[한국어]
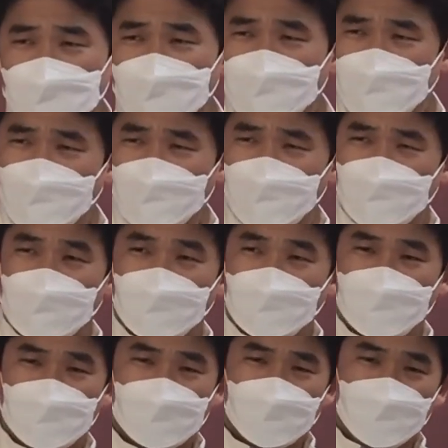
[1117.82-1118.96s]
불꽃이 타고
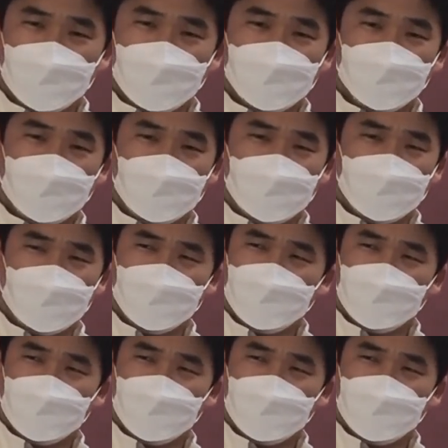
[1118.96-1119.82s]
있는 떨기나무가